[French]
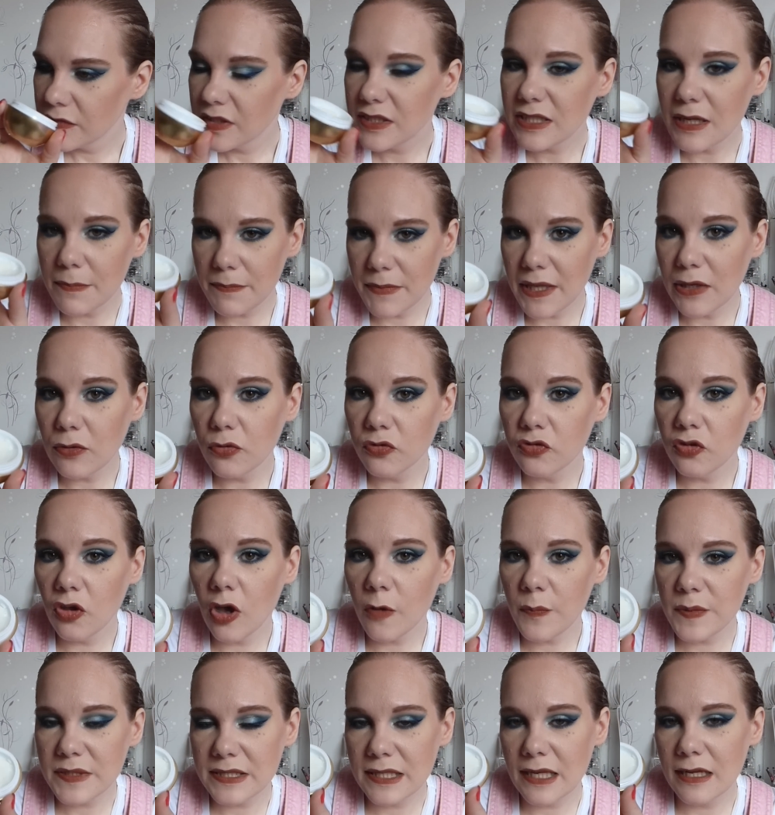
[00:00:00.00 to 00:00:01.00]
J'aime bien
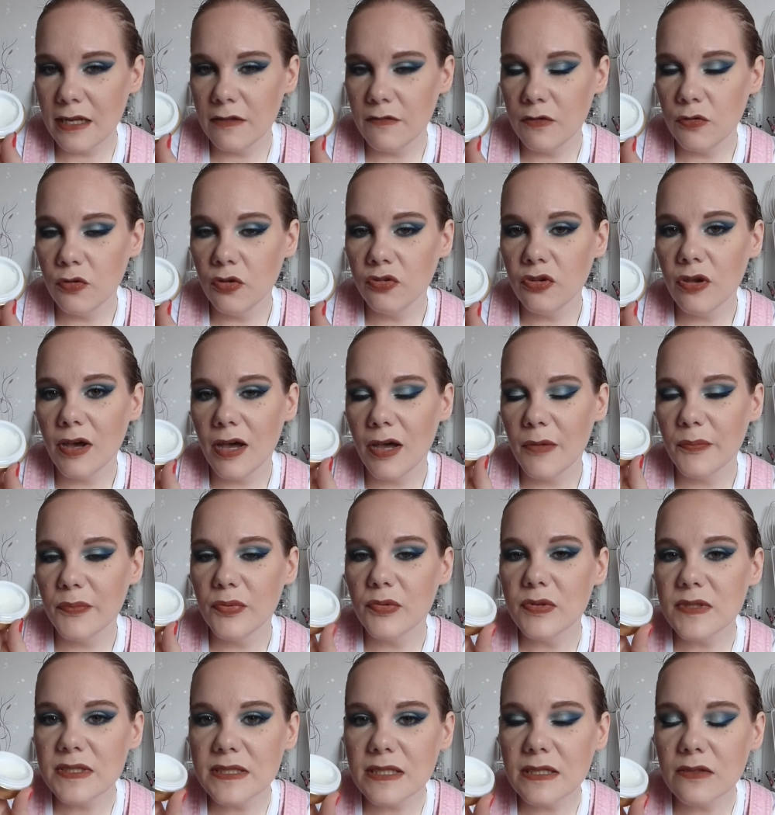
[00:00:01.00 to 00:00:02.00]
l'odeur parce qu'elle avait une odeur un
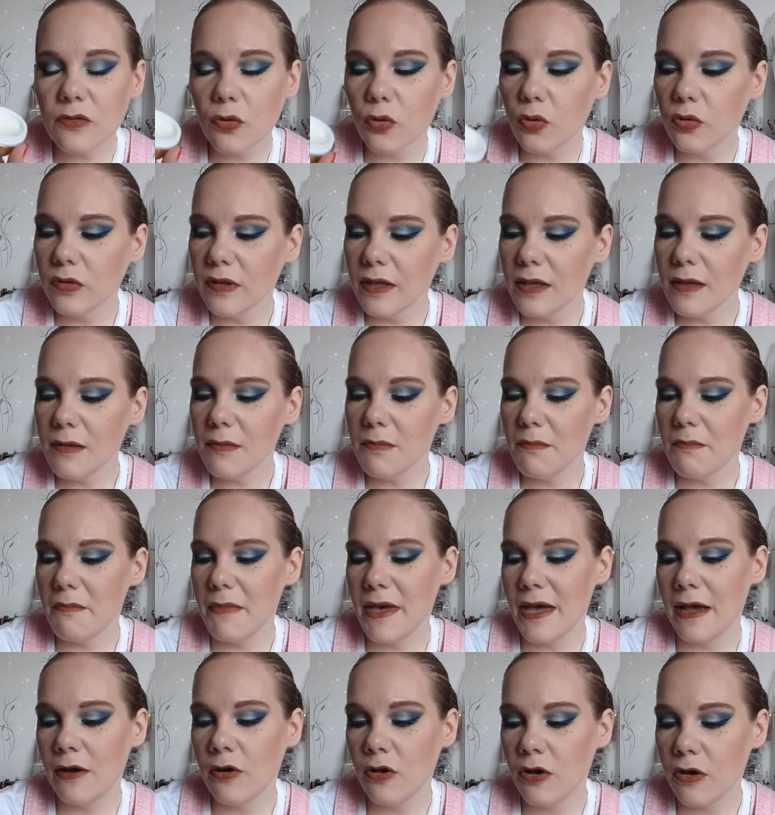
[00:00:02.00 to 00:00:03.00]
peu citronnée,
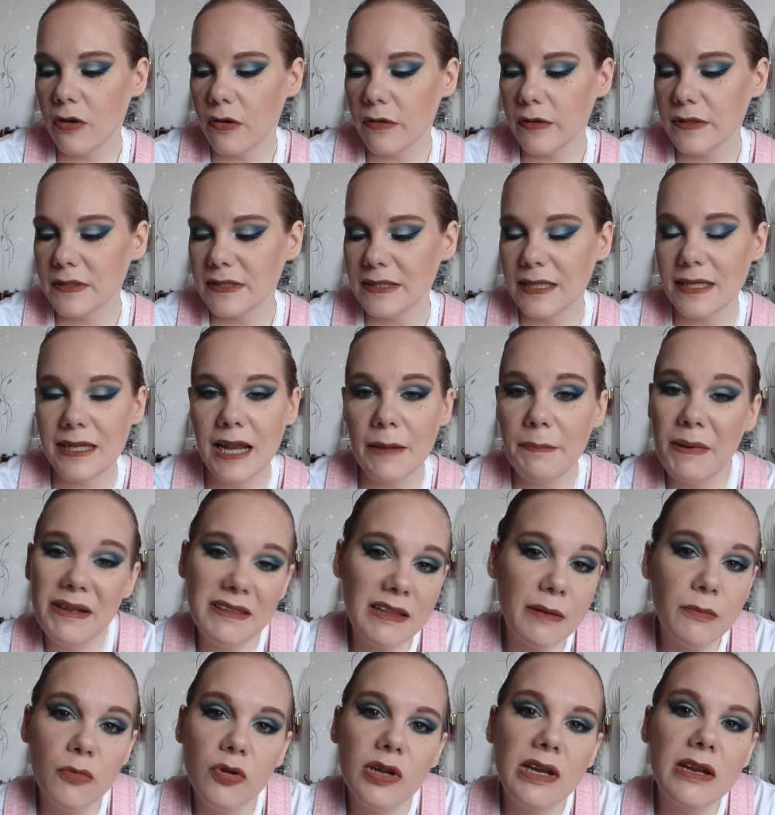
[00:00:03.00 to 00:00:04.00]
mais alors c'est de la
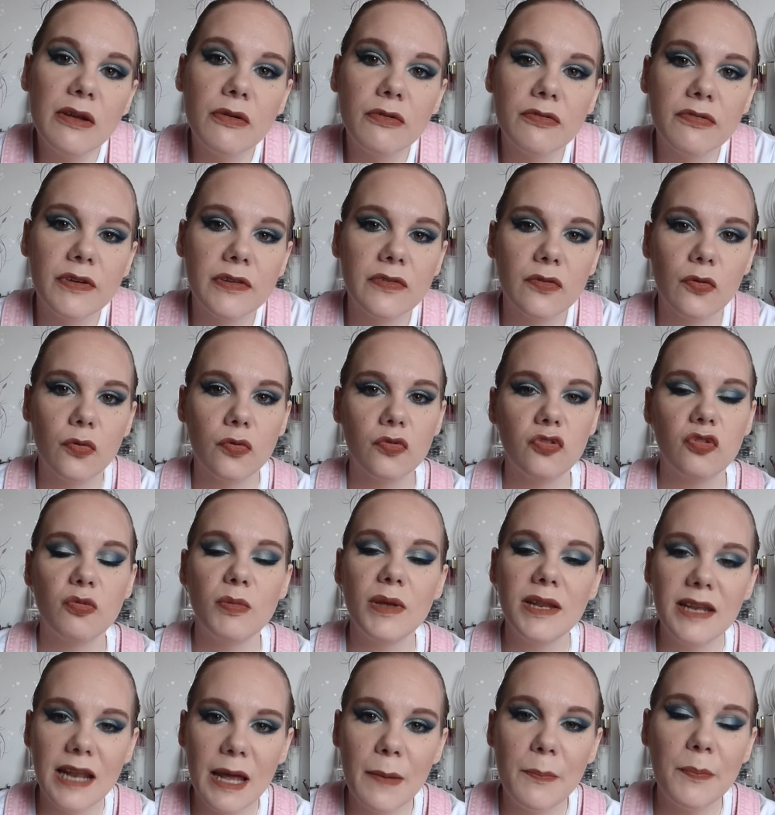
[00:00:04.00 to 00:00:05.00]
pâte à modeler en fait. On se
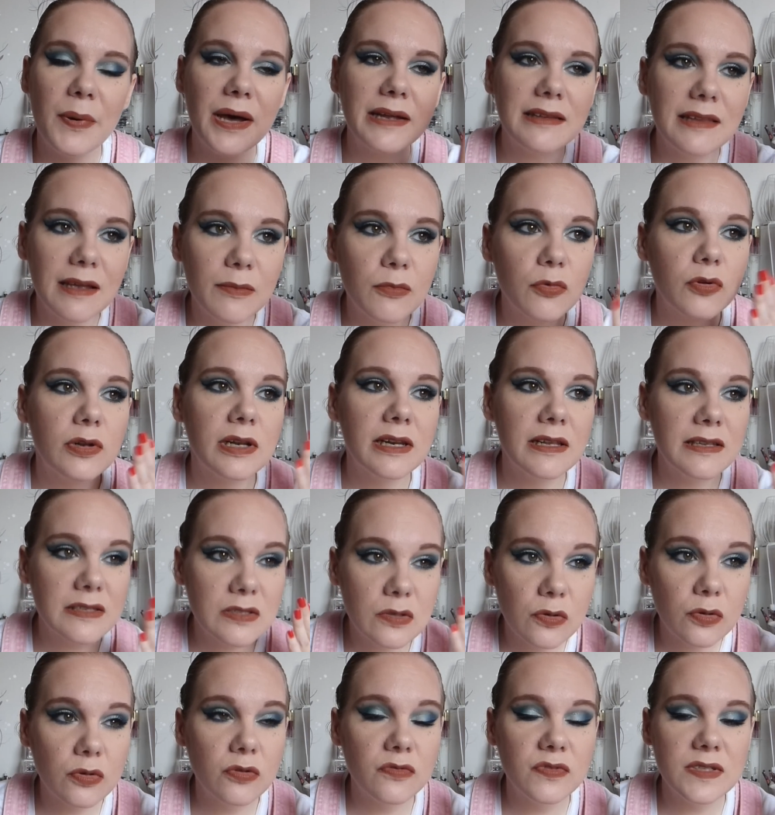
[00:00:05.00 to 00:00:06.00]
met de la pâte à modeler
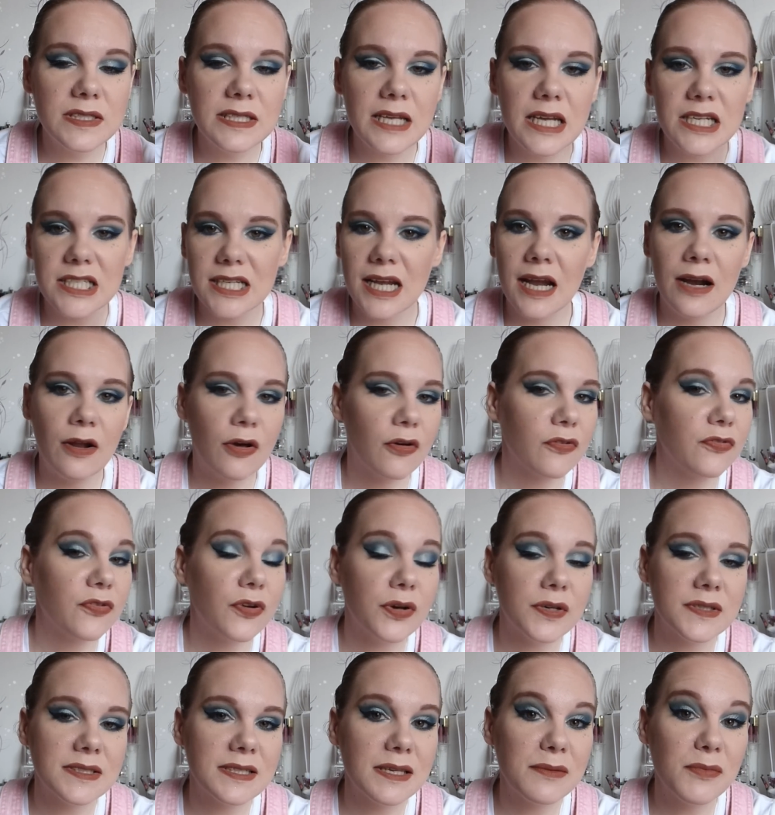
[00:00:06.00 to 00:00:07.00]
sur le visage. Alors
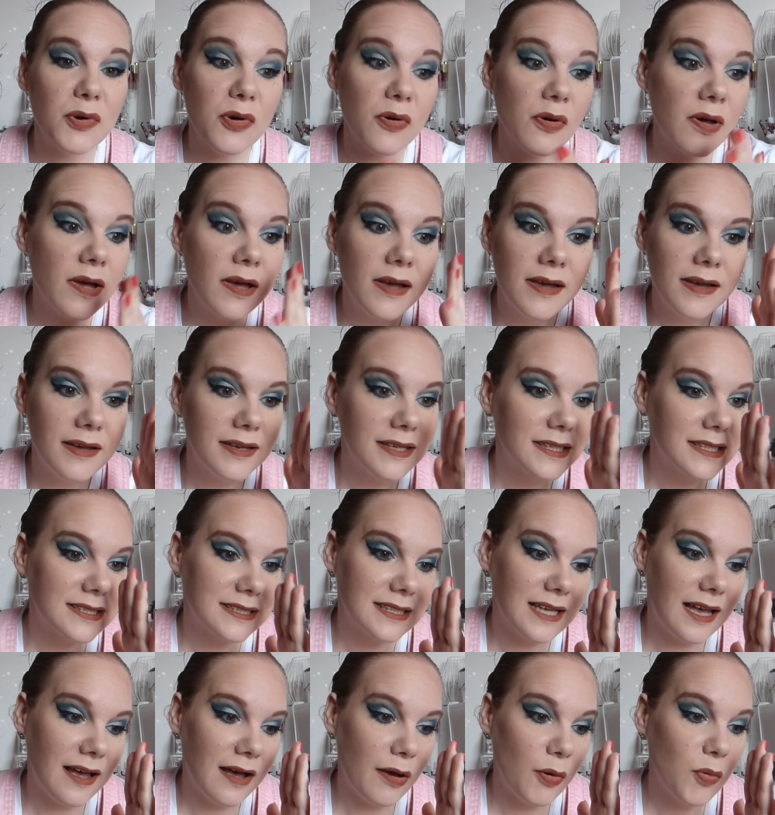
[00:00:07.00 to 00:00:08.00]
forcément,
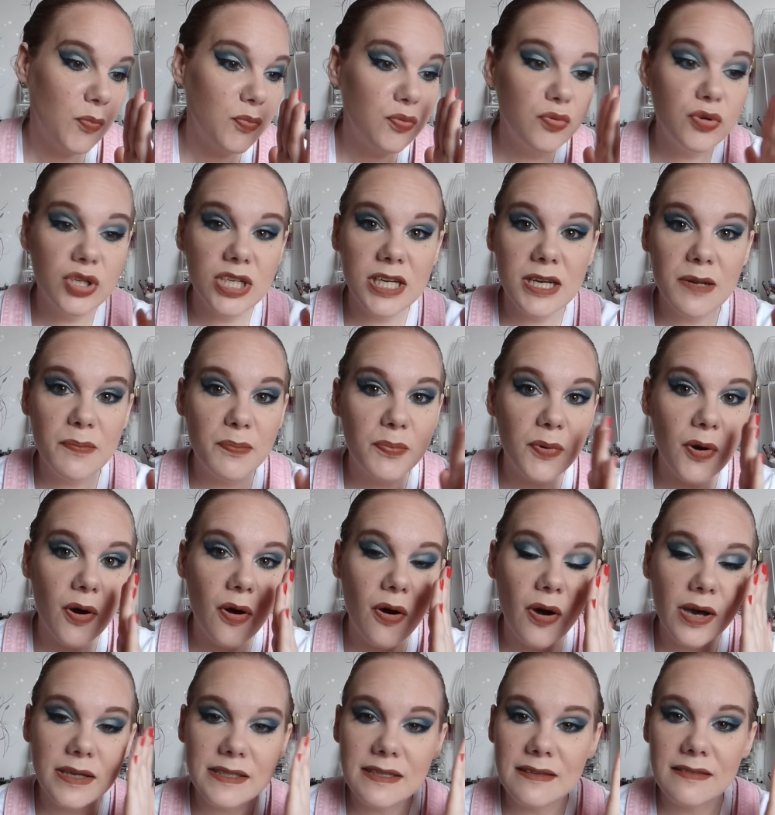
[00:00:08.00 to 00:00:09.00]
ça bouche les
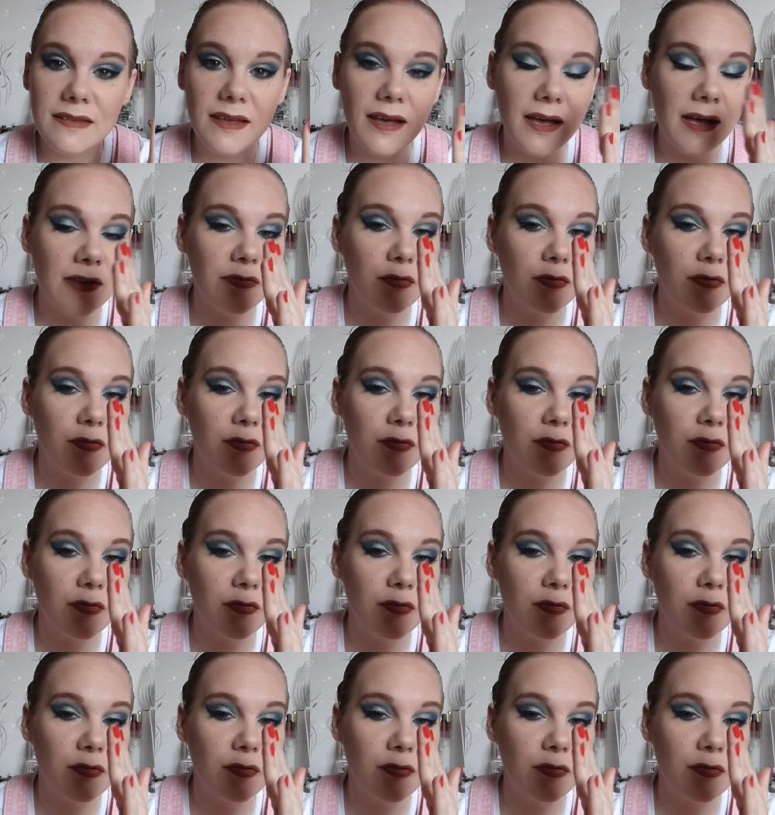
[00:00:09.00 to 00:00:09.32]
pores, etc.